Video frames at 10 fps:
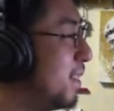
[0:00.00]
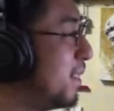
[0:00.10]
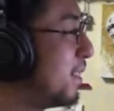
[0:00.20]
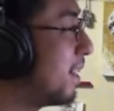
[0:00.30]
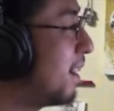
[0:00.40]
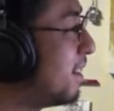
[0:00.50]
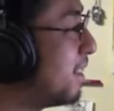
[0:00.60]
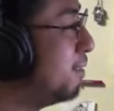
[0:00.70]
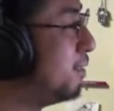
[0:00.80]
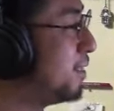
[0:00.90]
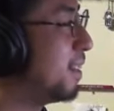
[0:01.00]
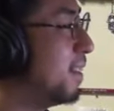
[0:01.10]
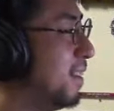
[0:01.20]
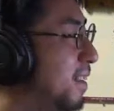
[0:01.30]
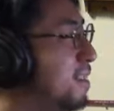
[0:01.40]
まあぜひメダルは
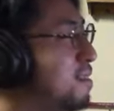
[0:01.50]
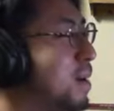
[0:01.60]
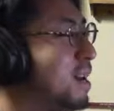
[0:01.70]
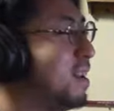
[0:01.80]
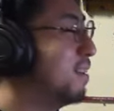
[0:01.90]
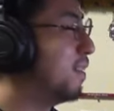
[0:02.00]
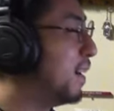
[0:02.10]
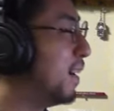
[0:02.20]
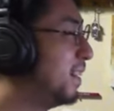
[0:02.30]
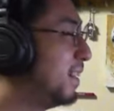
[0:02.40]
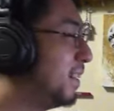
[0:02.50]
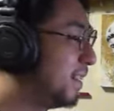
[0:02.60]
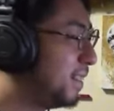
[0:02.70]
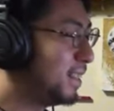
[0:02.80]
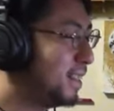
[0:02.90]
取りたいなとは思ってるよ。
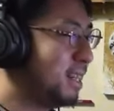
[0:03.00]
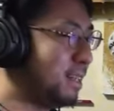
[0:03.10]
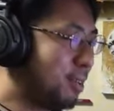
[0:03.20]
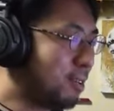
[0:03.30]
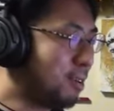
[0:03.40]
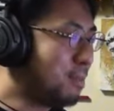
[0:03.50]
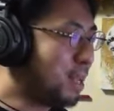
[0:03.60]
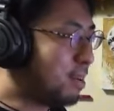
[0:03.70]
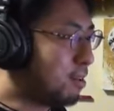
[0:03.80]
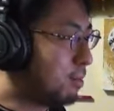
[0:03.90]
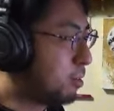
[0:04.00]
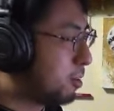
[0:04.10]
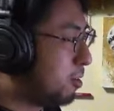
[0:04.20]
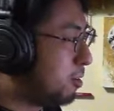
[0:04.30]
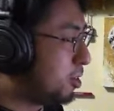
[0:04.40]
えー、ちいさん見に行くの
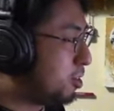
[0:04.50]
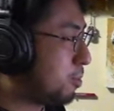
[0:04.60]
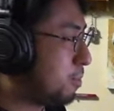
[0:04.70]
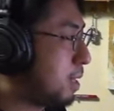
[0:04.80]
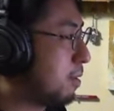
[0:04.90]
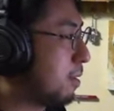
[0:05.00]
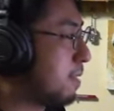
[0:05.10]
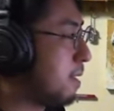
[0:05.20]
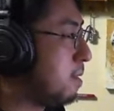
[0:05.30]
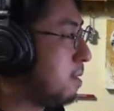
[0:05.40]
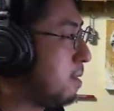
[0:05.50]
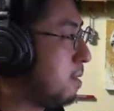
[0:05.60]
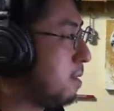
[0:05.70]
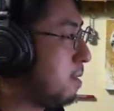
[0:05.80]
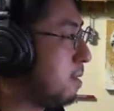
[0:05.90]
マジで
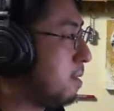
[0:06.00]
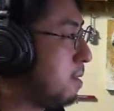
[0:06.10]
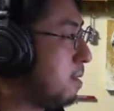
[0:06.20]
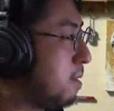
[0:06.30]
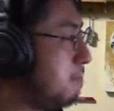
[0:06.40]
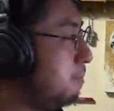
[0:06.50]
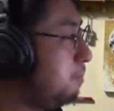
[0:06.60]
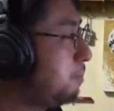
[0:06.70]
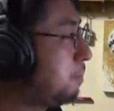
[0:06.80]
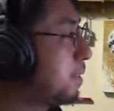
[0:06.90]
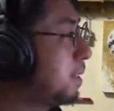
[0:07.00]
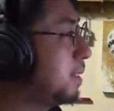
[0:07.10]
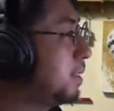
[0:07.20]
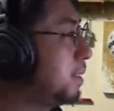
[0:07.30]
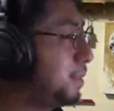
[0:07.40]
嘘ぜひぜひ、
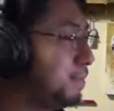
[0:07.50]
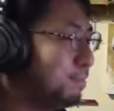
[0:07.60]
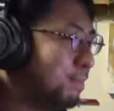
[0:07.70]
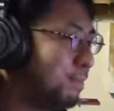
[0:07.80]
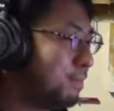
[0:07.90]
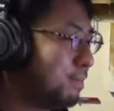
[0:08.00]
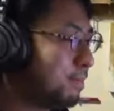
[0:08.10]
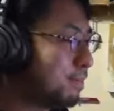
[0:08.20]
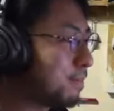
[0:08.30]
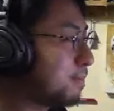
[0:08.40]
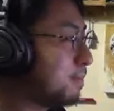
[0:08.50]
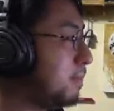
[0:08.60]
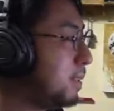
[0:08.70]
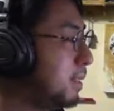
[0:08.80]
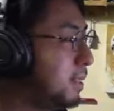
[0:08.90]
試合終わったら声かけてくだ
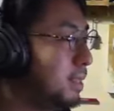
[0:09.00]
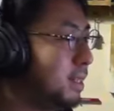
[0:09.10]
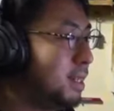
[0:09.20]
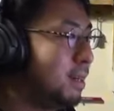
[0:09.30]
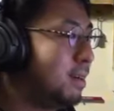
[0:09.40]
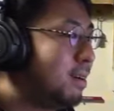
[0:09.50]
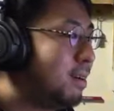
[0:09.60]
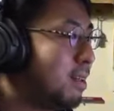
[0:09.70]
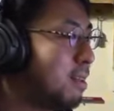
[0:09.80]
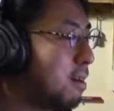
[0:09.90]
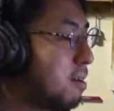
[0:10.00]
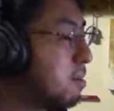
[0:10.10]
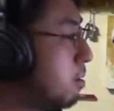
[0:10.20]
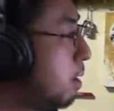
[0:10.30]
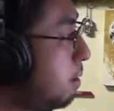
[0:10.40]
さい。
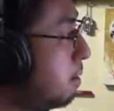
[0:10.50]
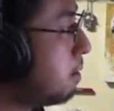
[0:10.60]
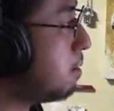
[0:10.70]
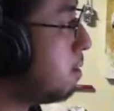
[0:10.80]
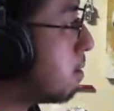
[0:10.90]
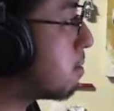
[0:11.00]
本当に練習してる